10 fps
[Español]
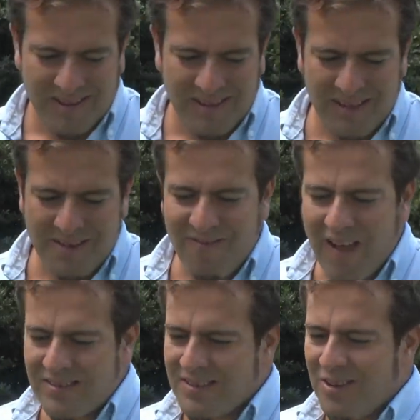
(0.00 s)
eh,
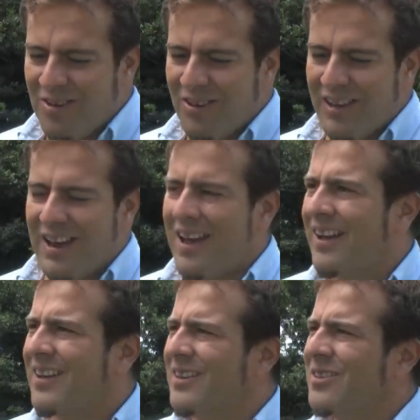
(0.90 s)
básico de la
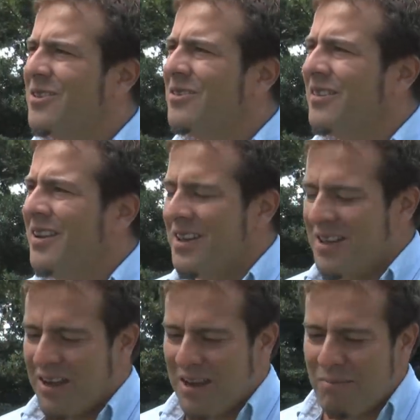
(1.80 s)
gestión
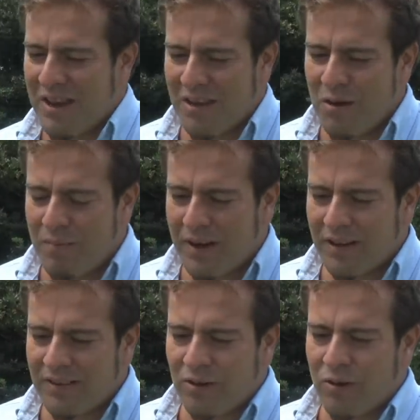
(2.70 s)
que planteamos para
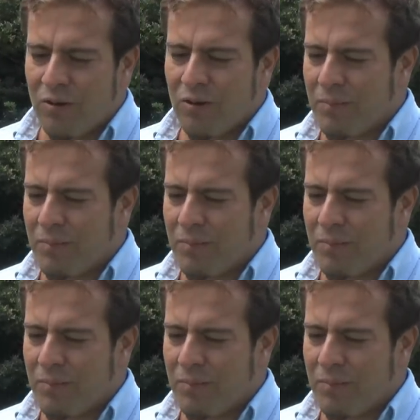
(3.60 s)
estos,